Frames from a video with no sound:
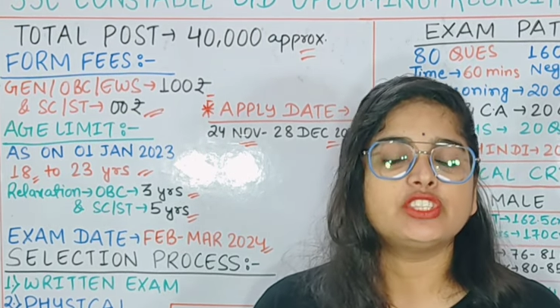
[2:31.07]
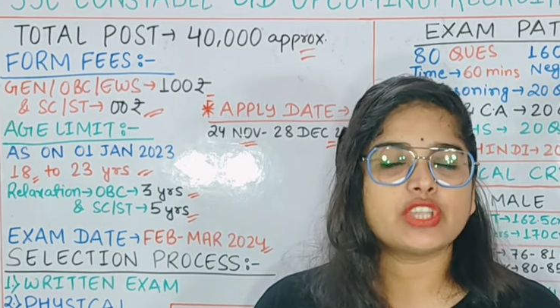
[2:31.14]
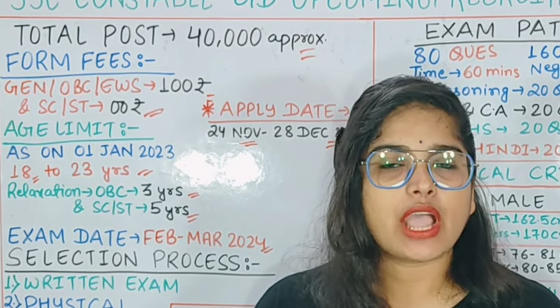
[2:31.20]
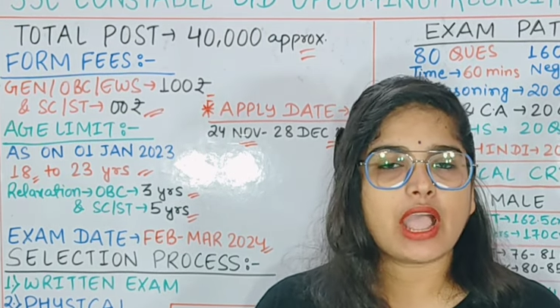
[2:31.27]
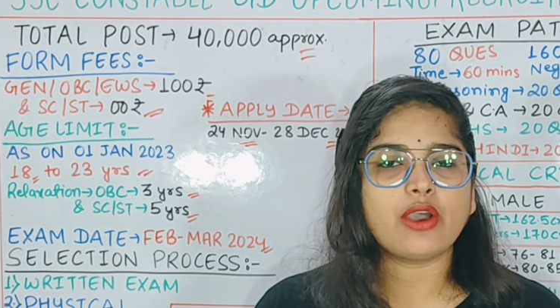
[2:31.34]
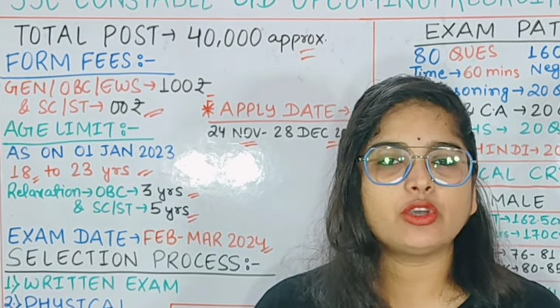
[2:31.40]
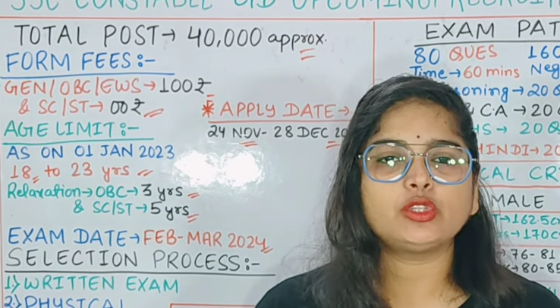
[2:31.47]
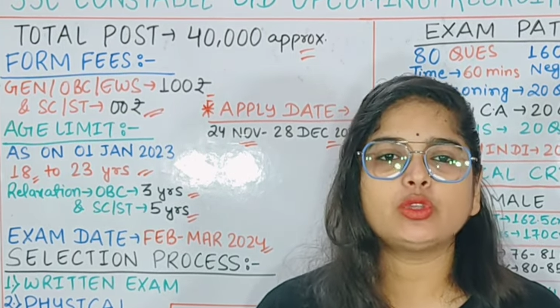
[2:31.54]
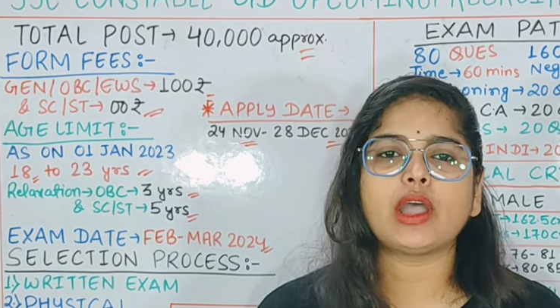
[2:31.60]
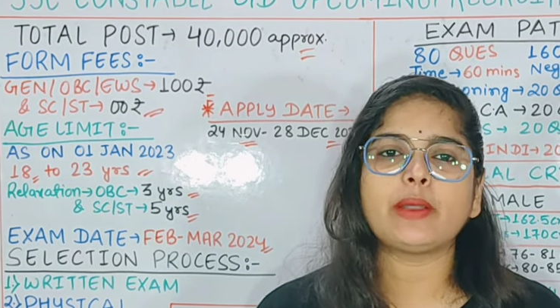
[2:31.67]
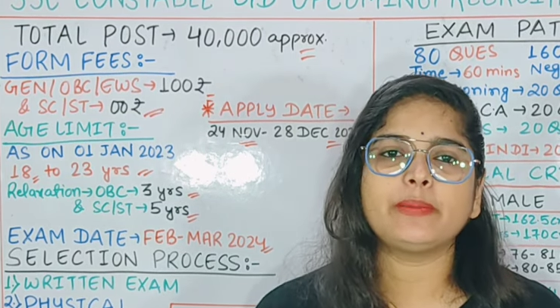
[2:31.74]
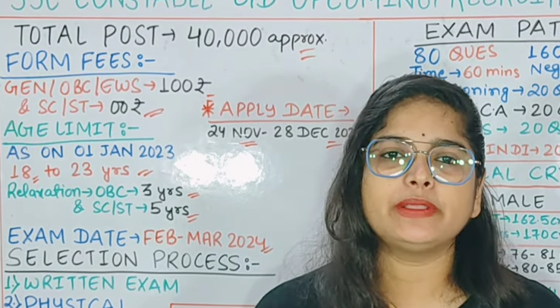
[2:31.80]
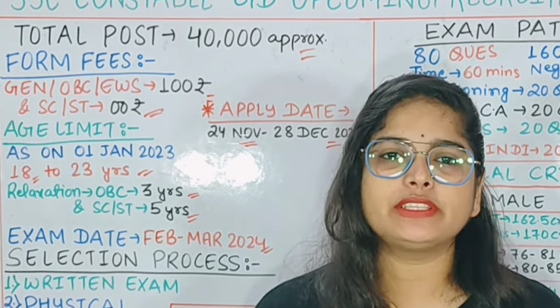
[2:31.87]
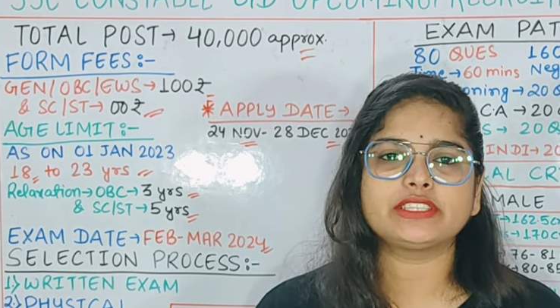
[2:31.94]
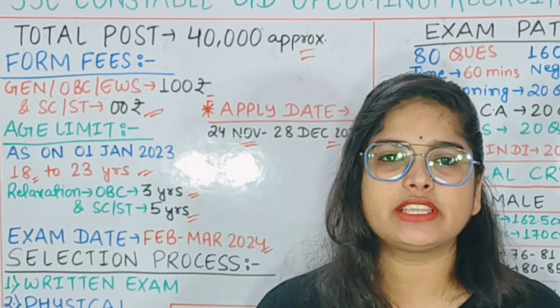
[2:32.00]
चाहो तो
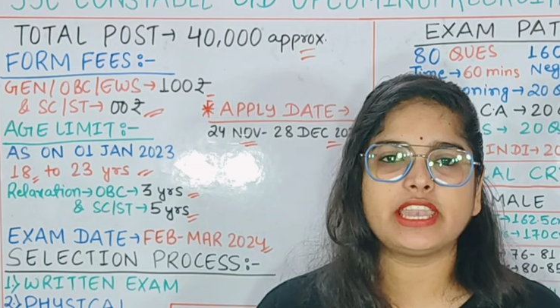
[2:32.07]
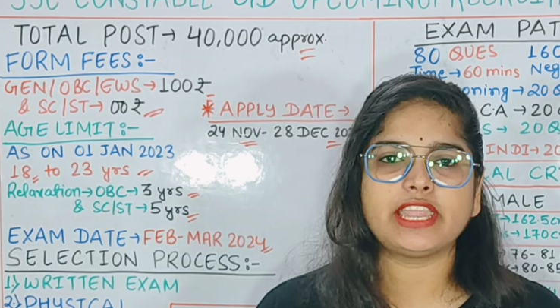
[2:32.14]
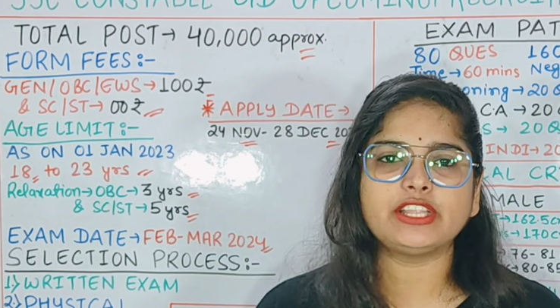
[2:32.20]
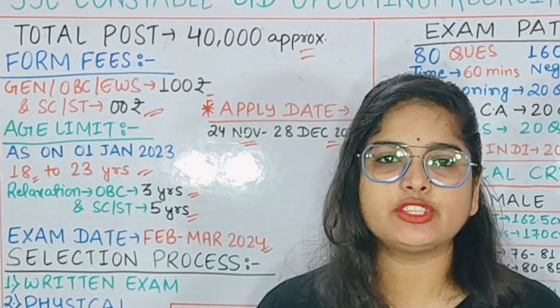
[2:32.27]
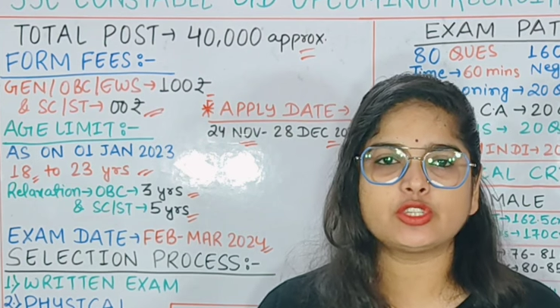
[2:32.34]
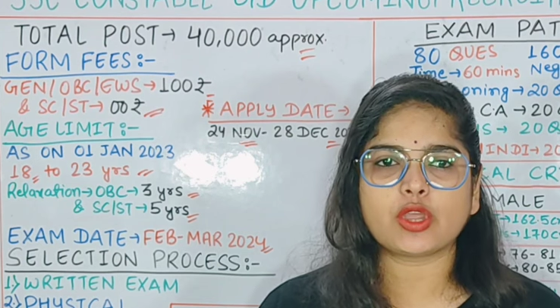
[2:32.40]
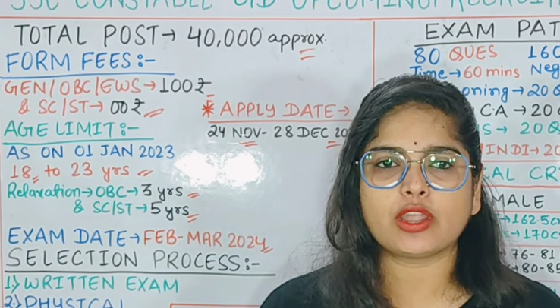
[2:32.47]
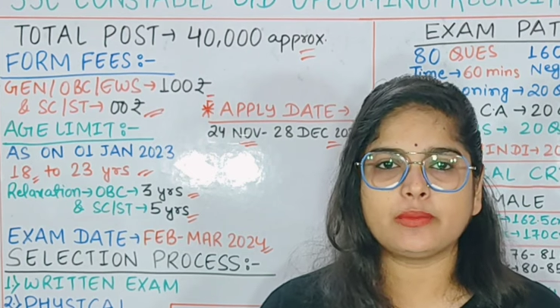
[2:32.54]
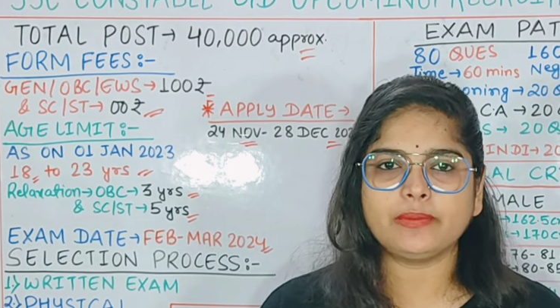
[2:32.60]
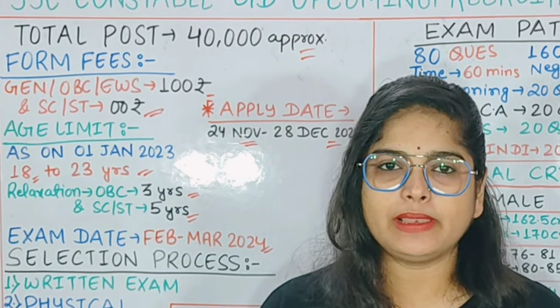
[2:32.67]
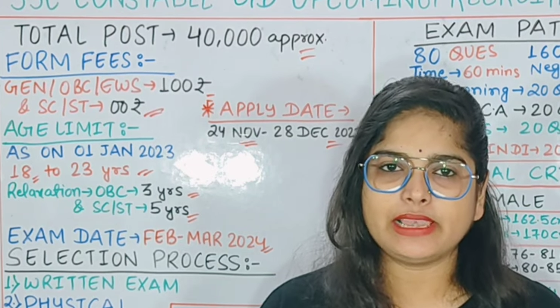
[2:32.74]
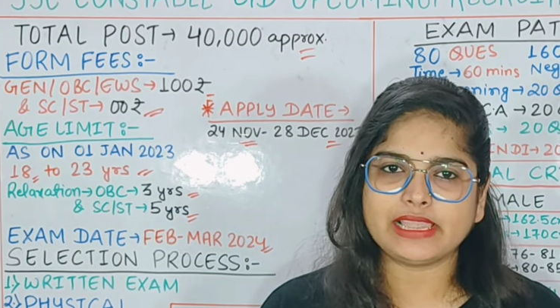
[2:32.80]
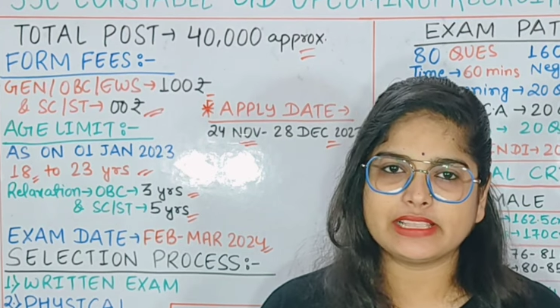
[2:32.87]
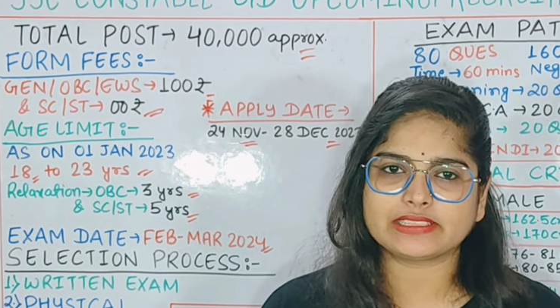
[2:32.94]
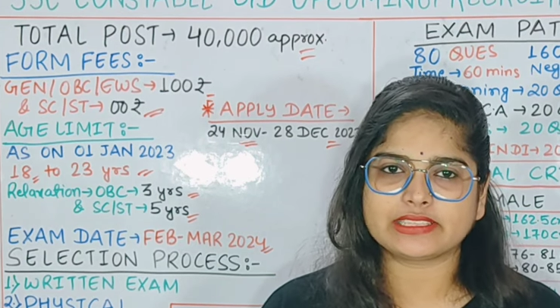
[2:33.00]
आप स्क्रीन
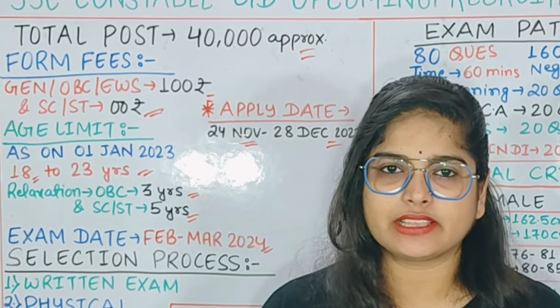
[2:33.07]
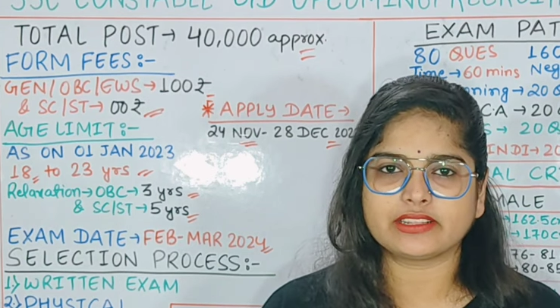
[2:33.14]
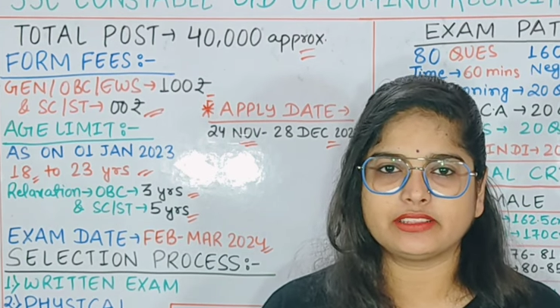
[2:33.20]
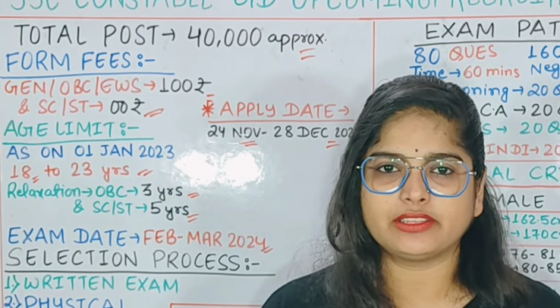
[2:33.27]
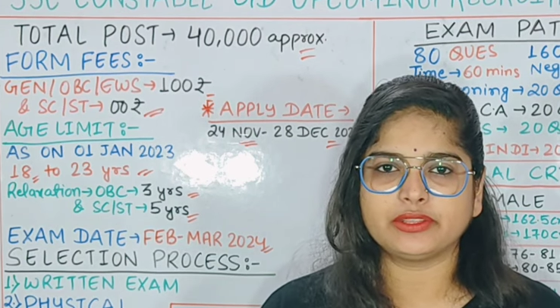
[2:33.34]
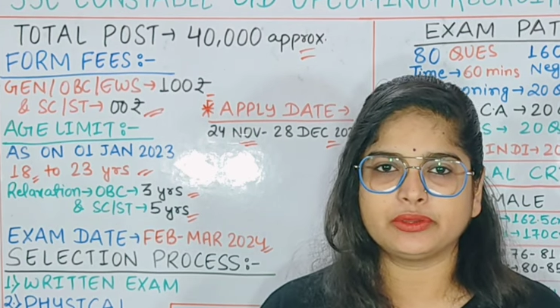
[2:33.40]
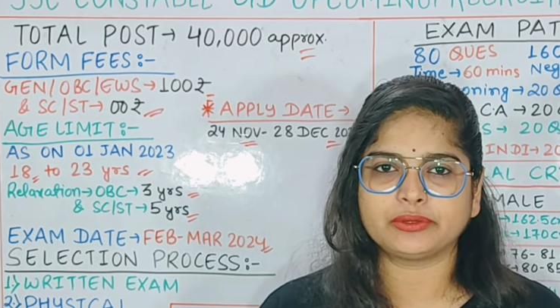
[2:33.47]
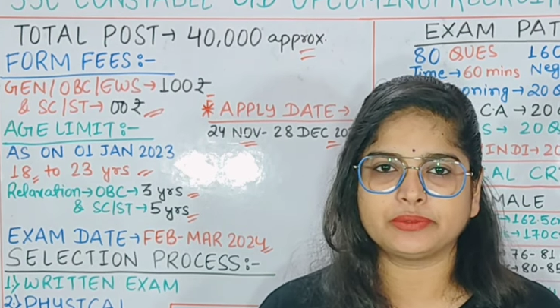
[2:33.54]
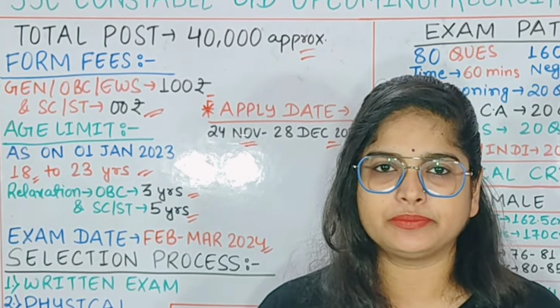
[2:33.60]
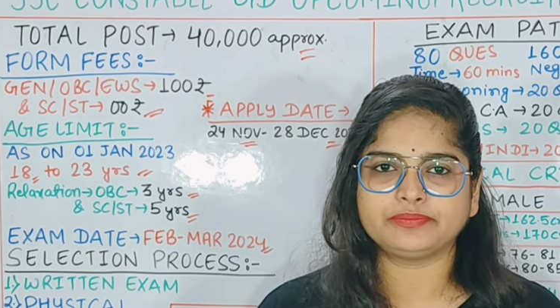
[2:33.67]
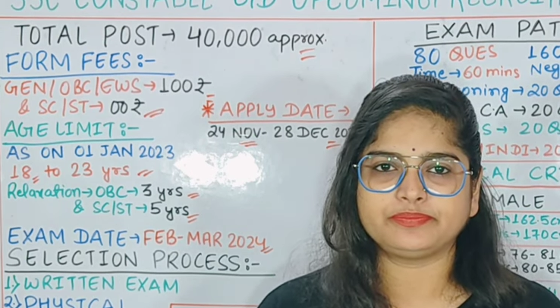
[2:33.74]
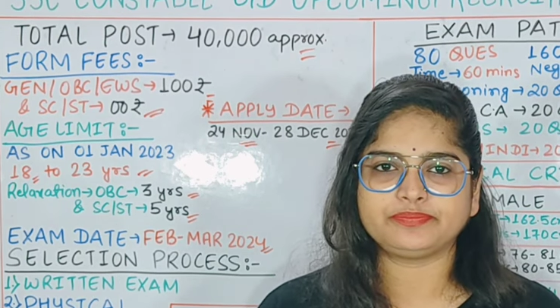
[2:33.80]
भी ले सकते हो